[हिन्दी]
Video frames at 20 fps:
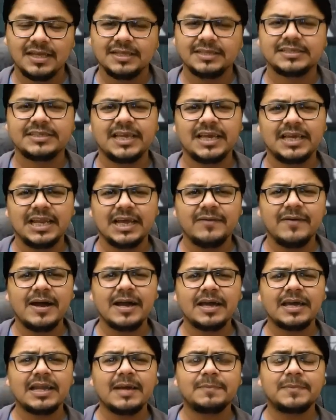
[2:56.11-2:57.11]
इसके अलावा
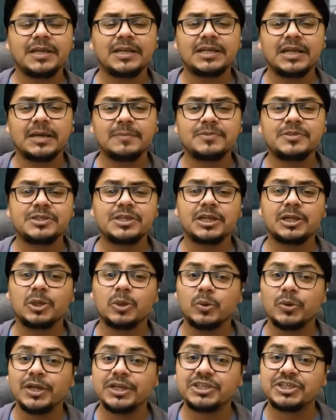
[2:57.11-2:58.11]
अगर आपने डबस्टर
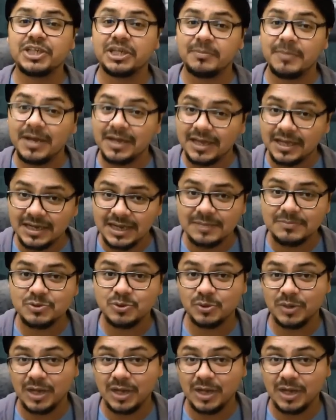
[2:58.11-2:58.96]
लोहित शर्मा का नाम सुना